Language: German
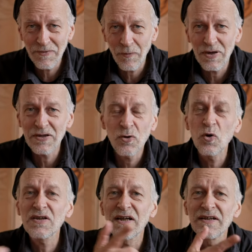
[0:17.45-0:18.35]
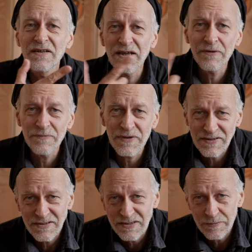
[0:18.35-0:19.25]
aber guck dann eben,
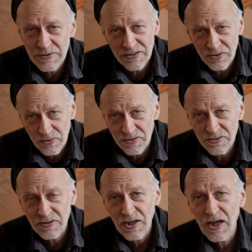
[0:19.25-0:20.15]
das ist nämlich die Lösung,